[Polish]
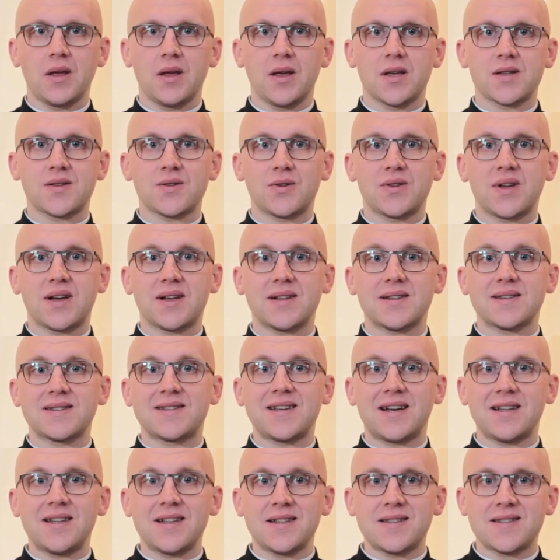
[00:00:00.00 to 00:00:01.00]
Jest ona
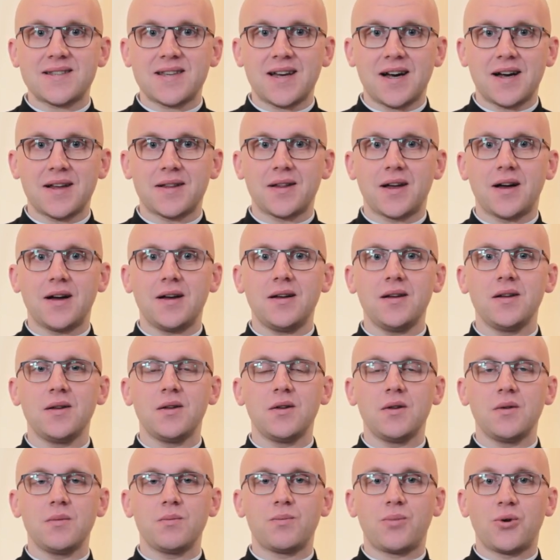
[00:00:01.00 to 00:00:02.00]
zalecana,
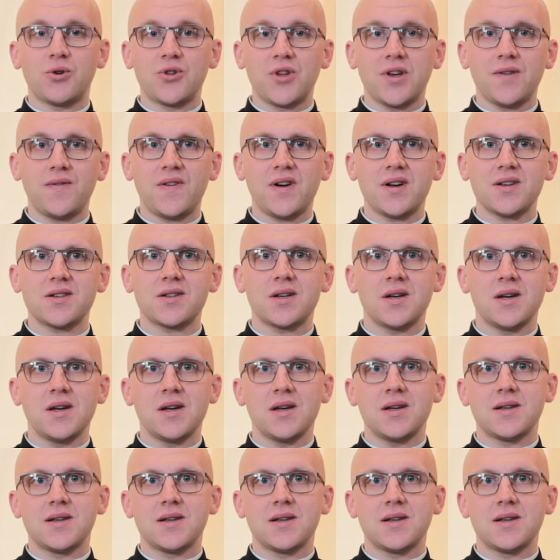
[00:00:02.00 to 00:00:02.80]
ponieważ